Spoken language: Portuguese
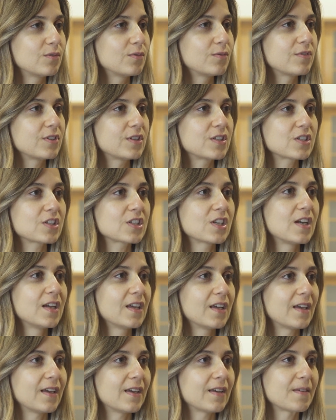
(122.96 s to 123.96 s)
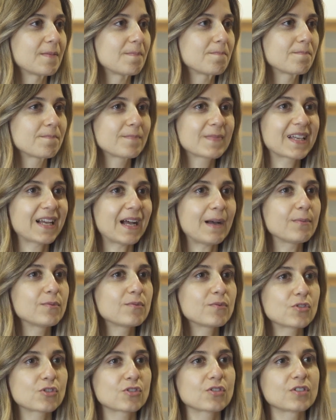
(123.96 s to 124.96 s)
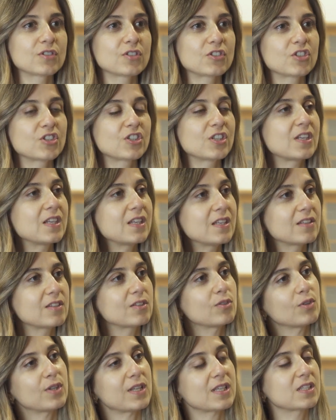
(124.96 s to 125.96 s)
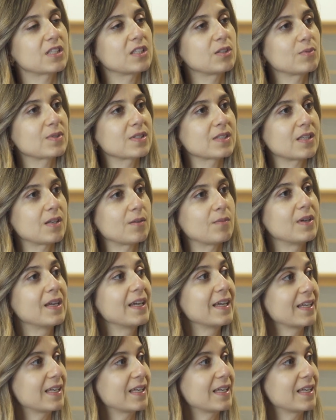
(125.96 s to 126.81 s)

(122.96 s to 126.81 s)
de dúvidas, um, ehm, cabe-nos gerir toda a situação,